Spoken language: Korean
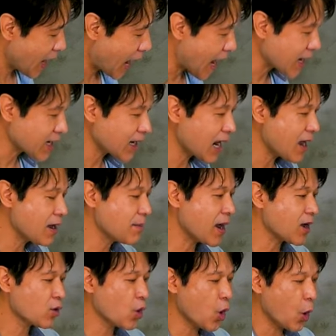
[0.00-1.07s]

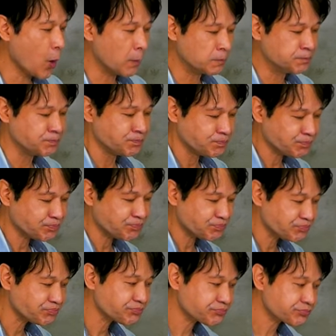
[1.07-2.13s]
안감하고
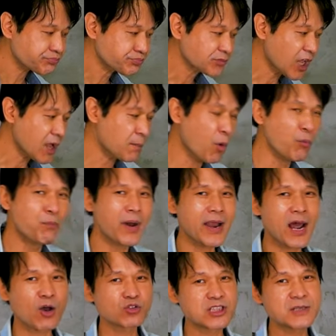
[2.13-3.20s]

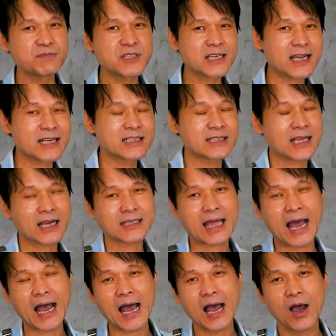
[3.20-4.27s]
몸판하고 심지까지 제가
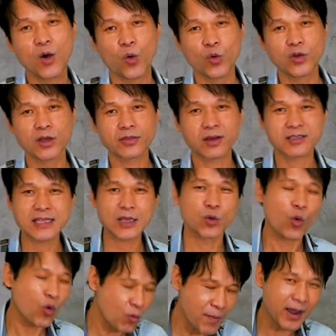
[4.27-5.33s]
다 올려서 그냥
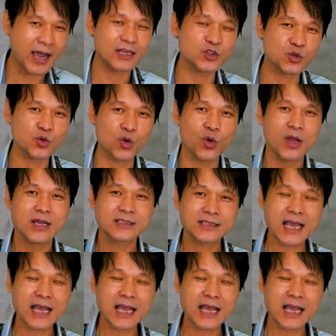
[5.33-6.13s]
요것만 가지고